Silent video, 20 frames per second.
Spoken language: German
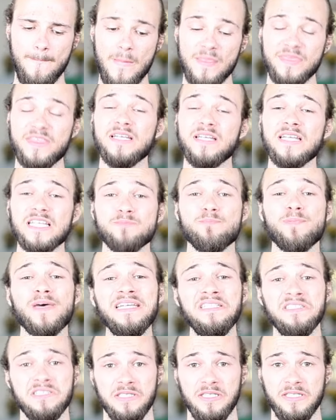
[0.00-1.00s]
Denn das
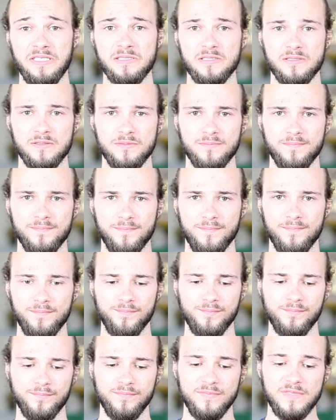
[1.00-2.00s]
bringt nichts.
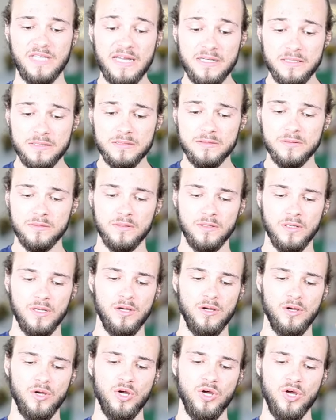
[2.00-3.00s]
Denn
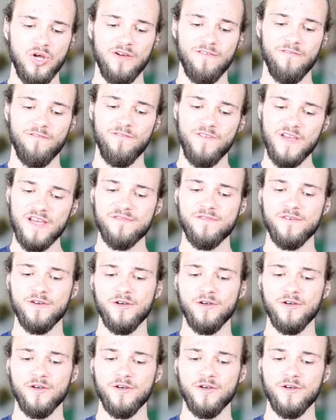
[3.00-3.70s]
wer von